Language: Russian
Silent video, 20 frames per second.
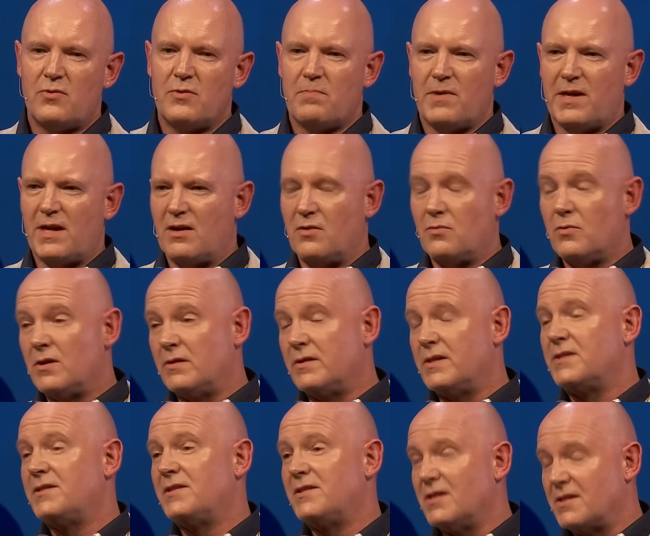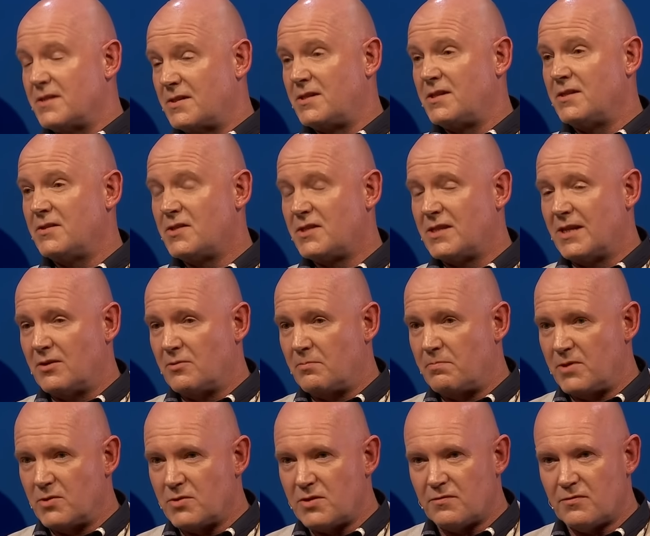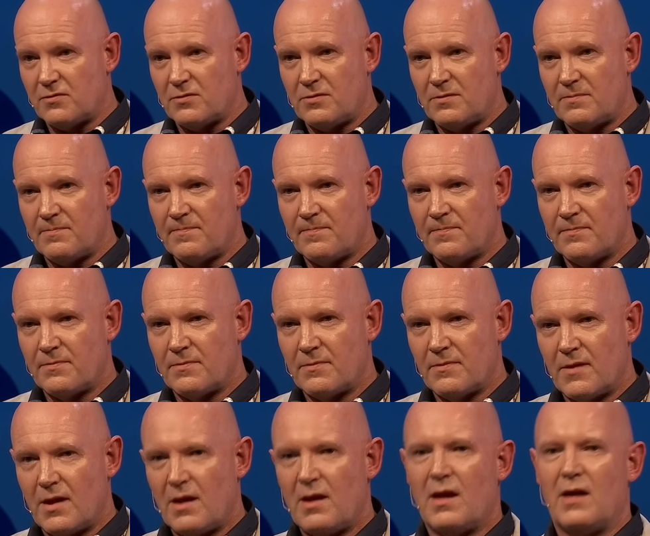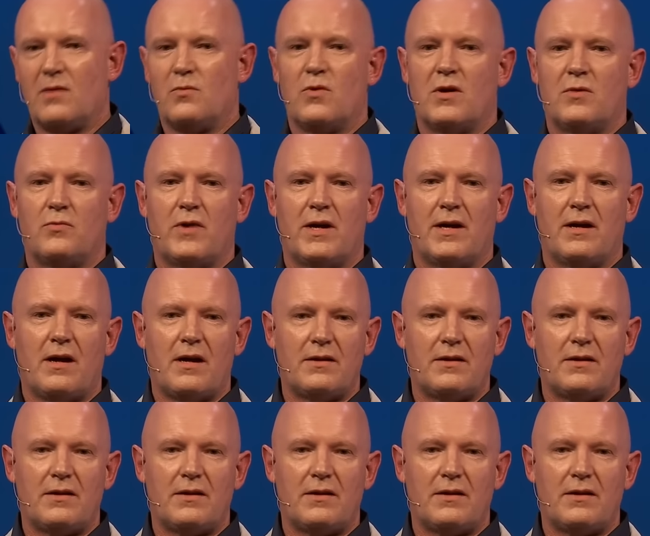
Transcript: Это был бы мир, звучащий поистине прекрасно.